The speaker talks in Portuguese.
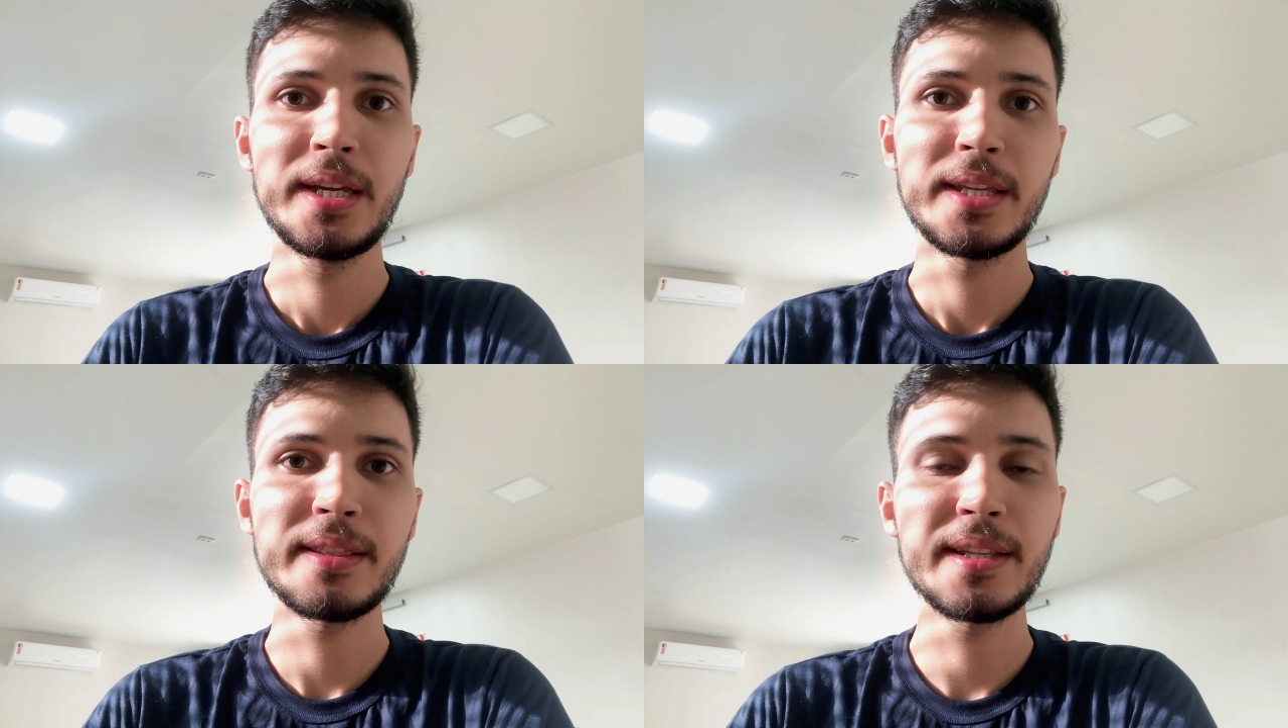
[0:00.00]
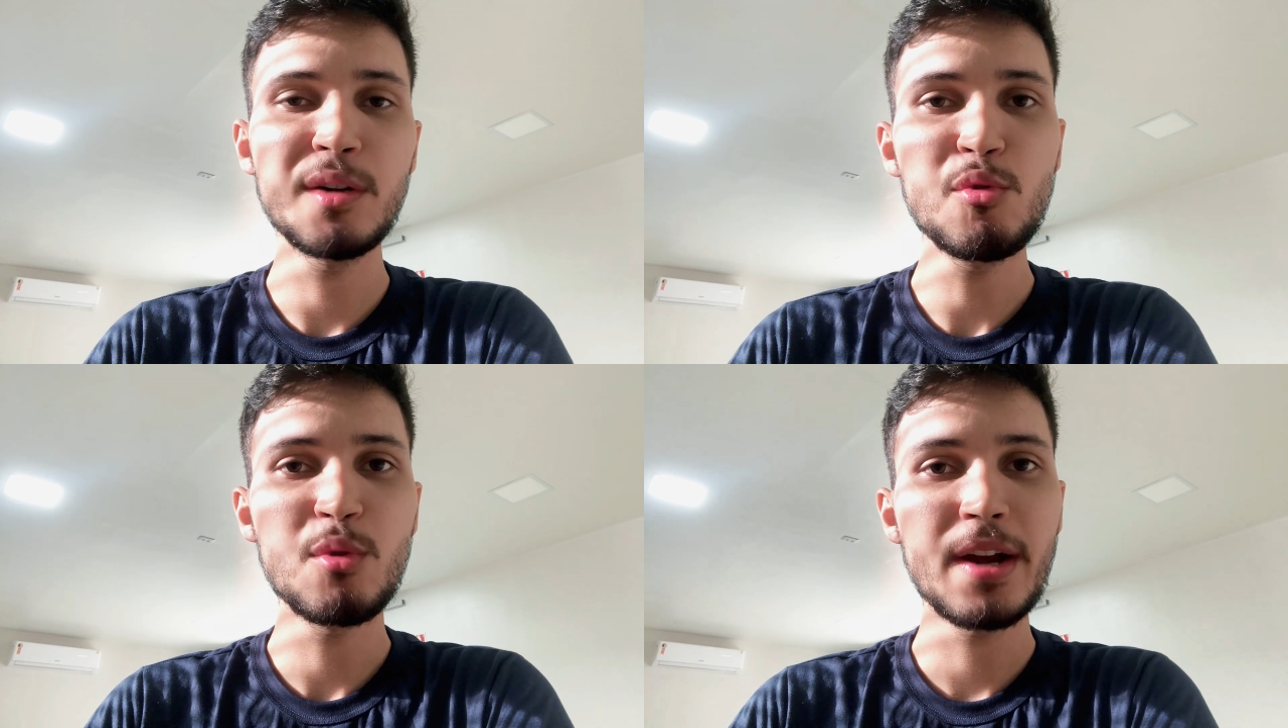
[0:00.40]

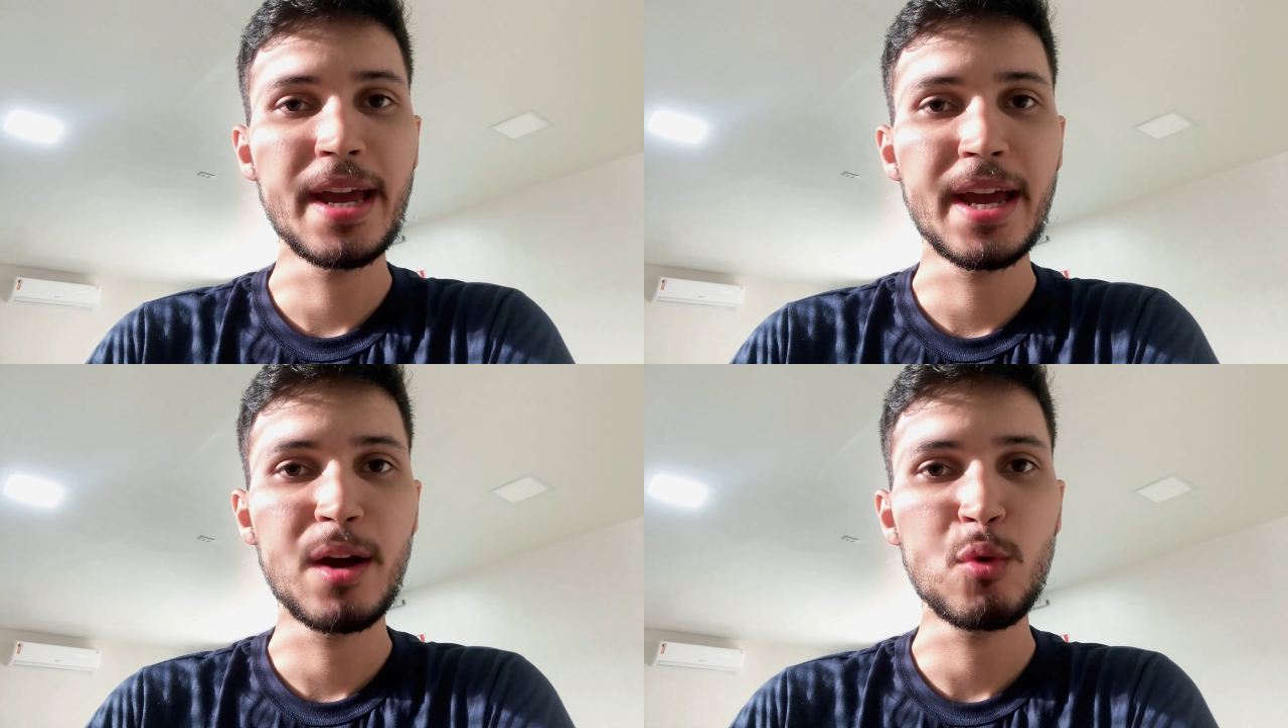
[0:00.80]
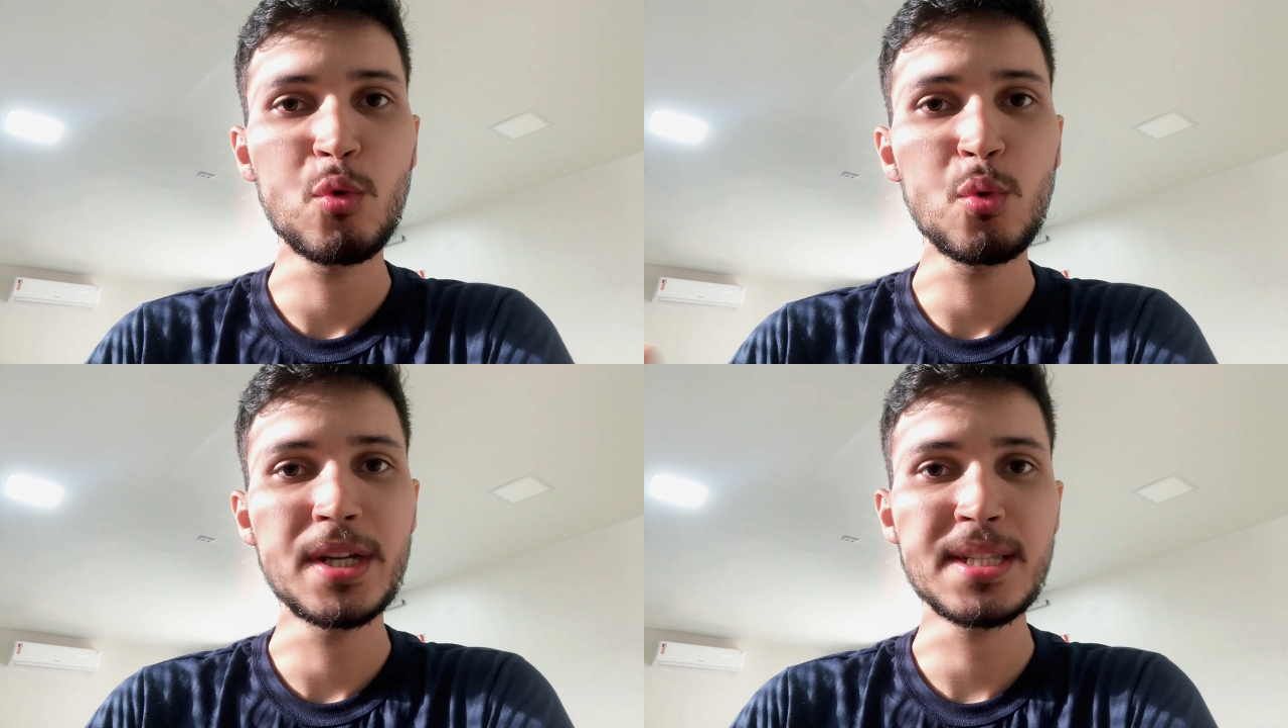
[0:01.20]
Então, é,
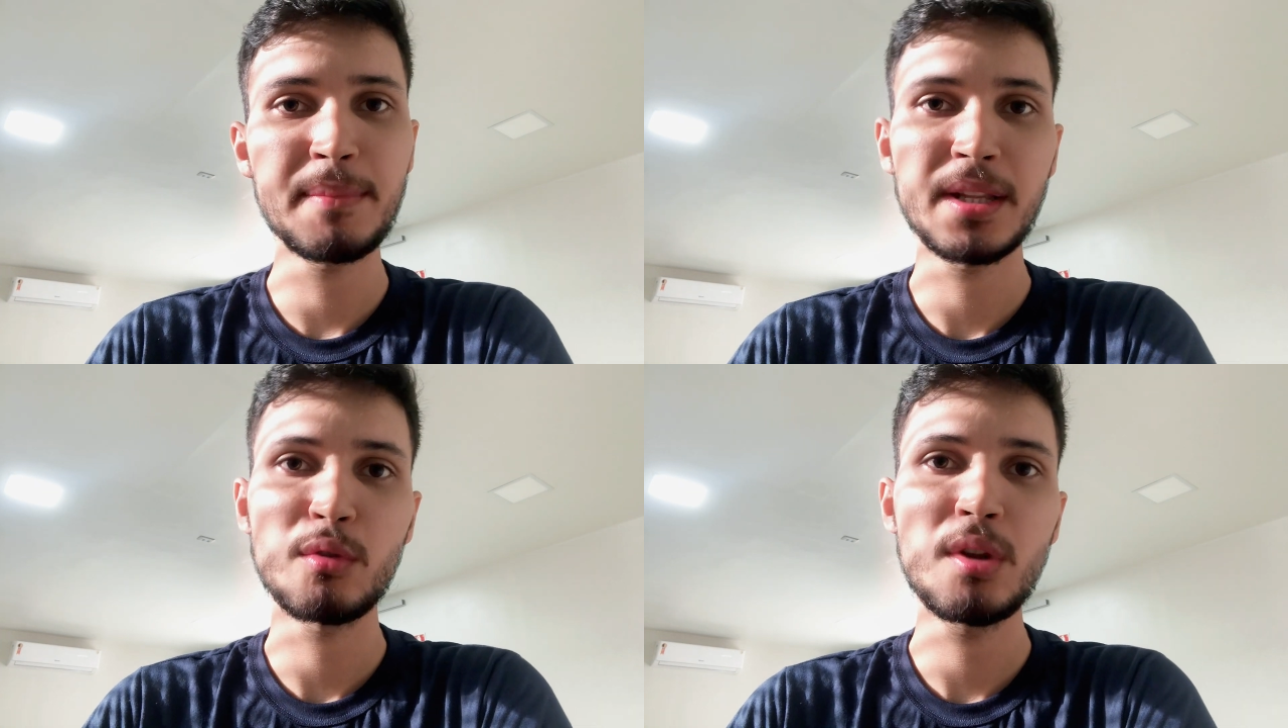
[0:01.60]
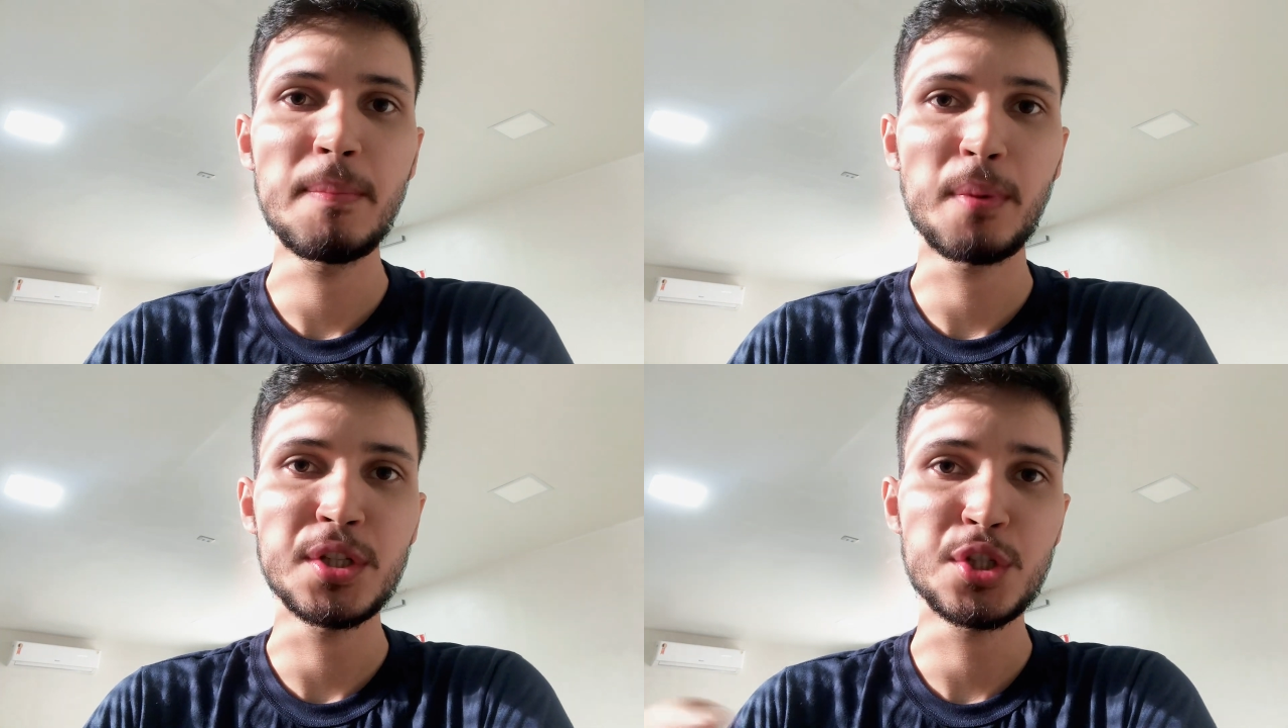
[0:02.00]
o examinador ele
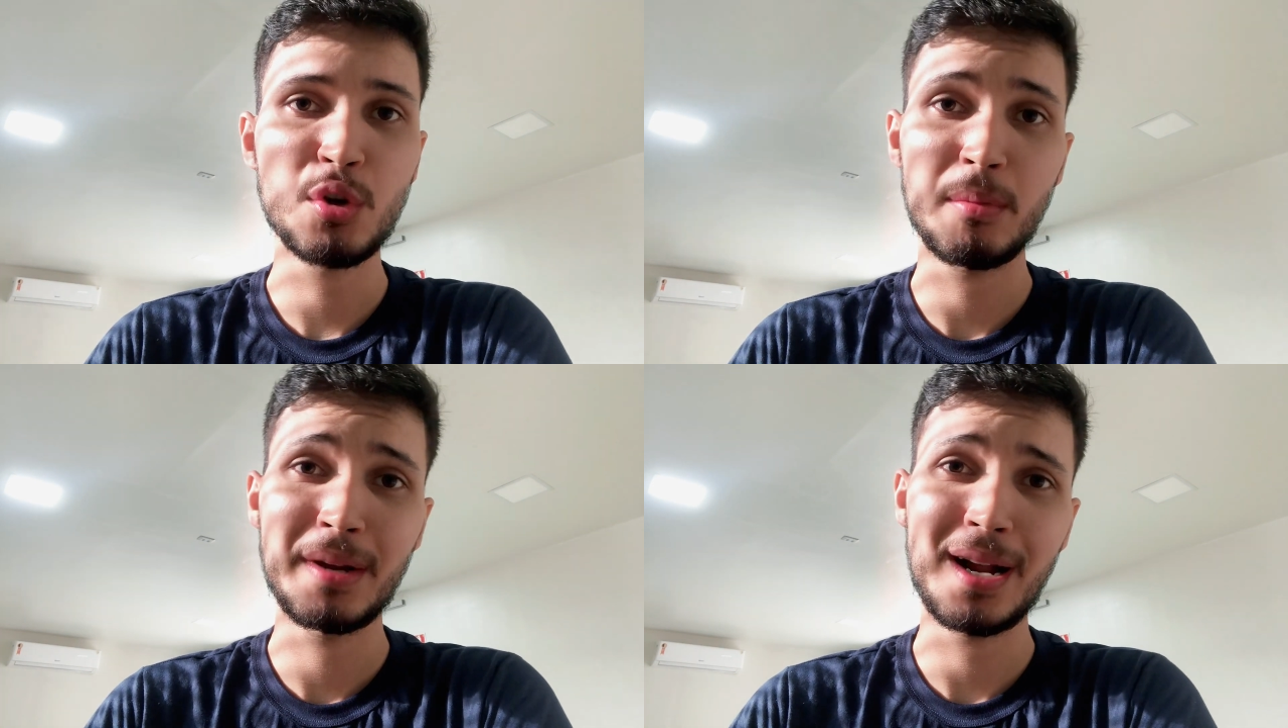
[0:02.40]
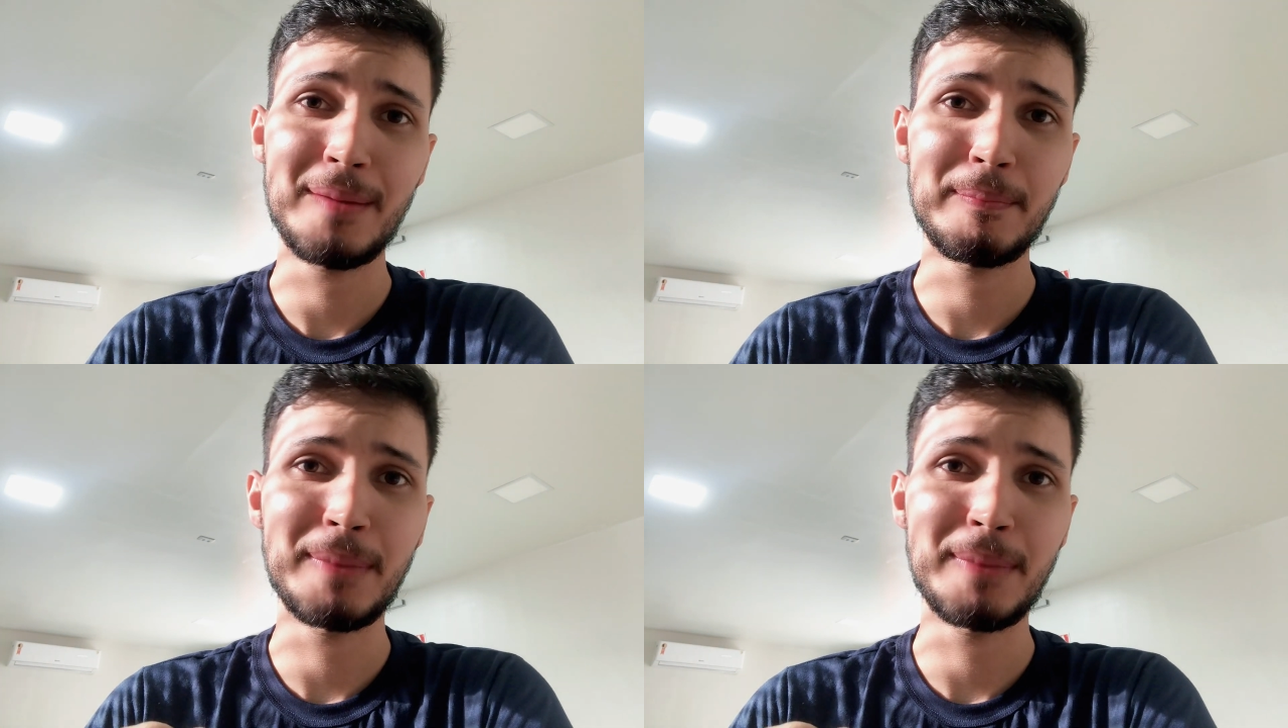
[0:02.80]
pode te cobrar